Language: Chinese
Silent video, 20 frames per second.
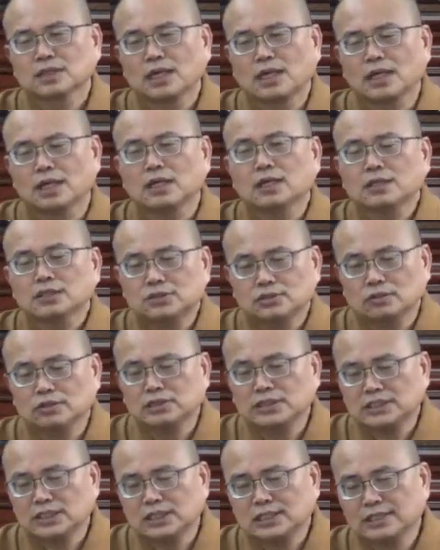啊？所
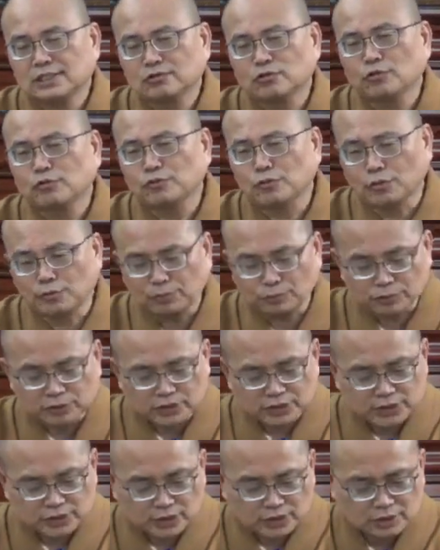以这个叫做佛菩
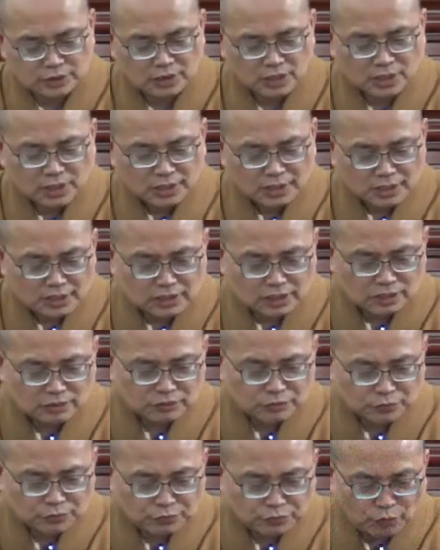提心，以
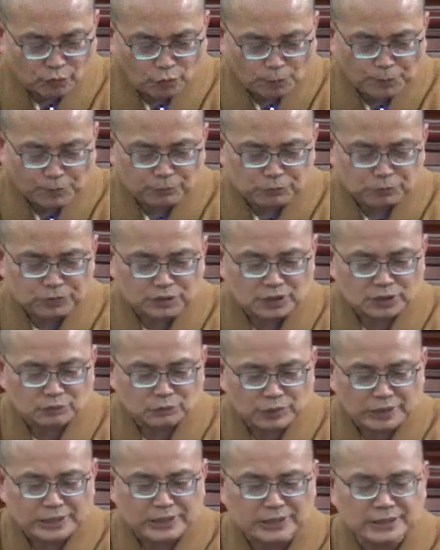佛菩提
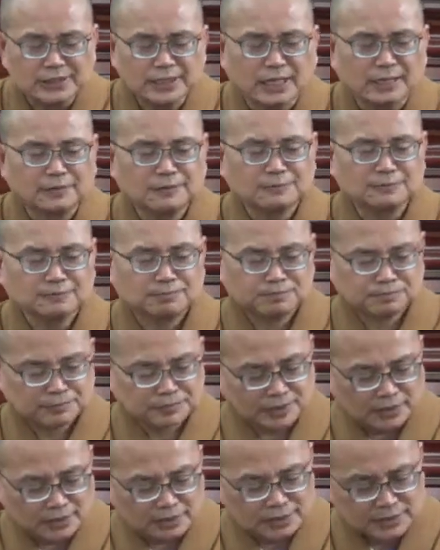为理想
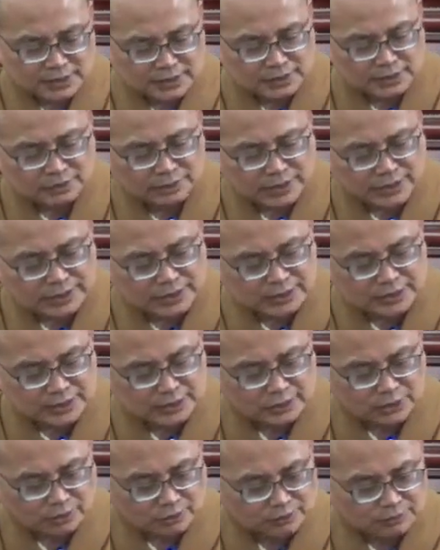而誓愿希
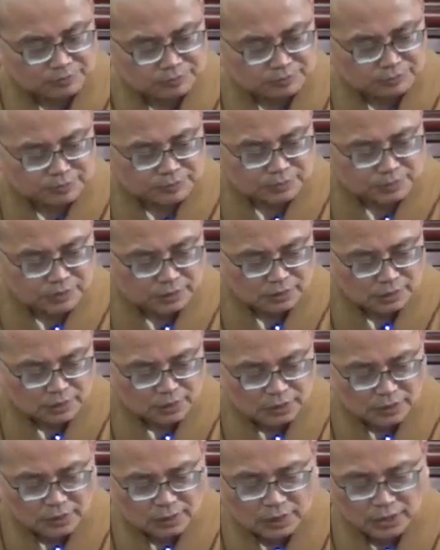求
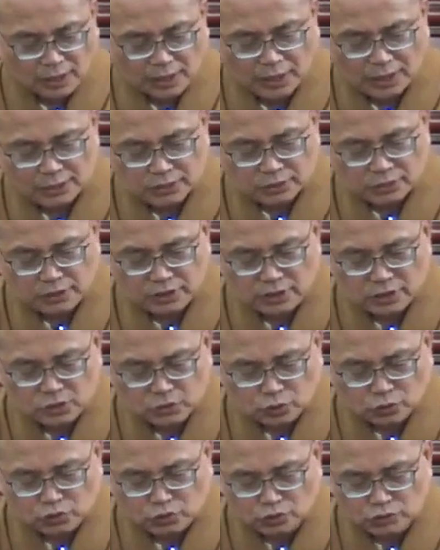啊。所以
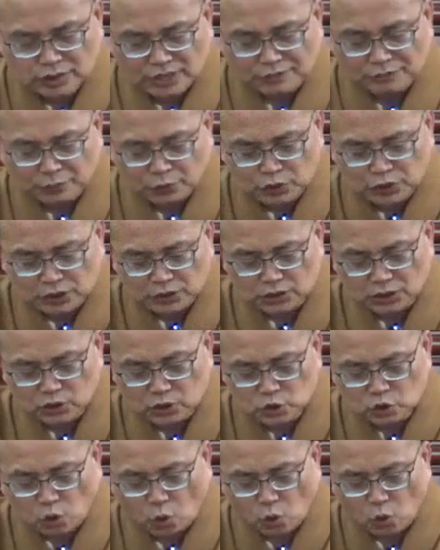着重在佛德
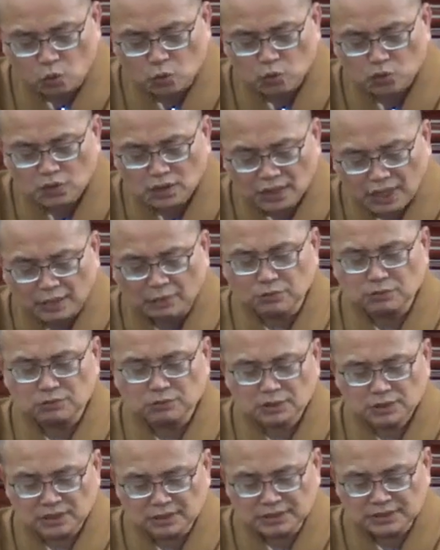的崇高
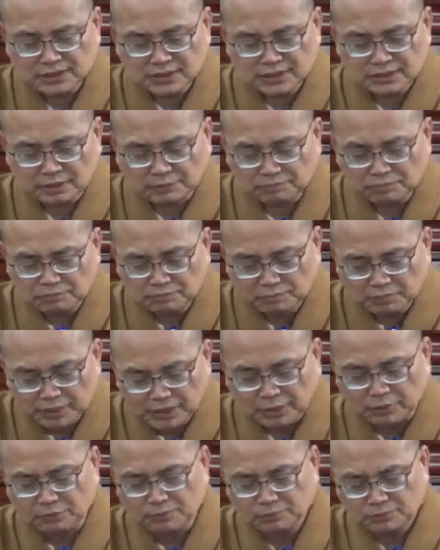跟深
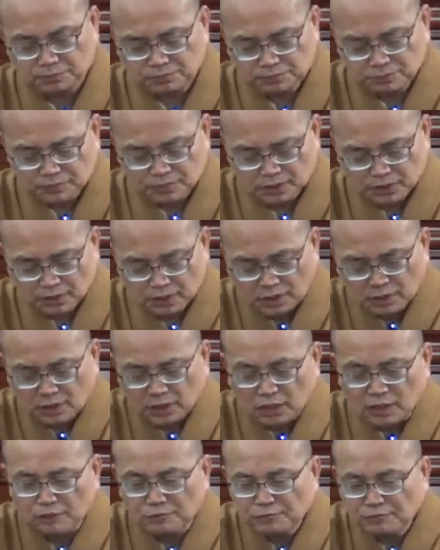妙
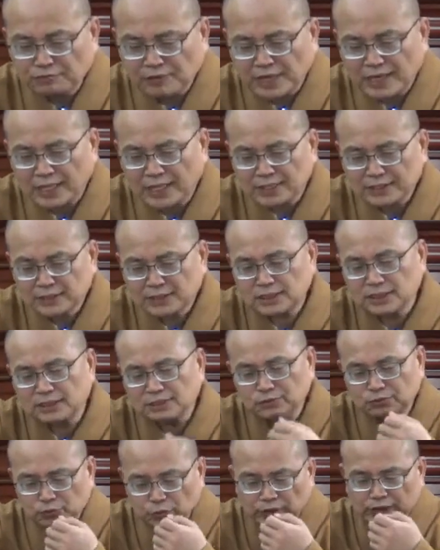而发
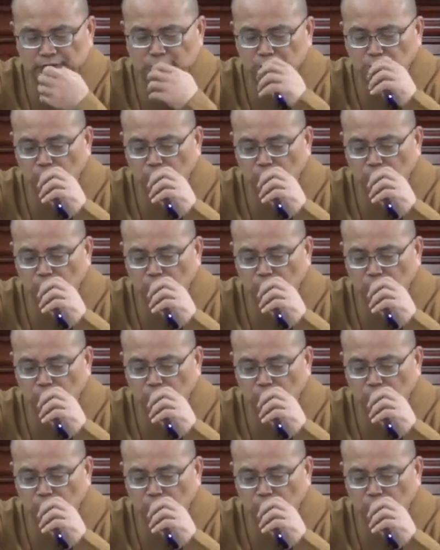心愿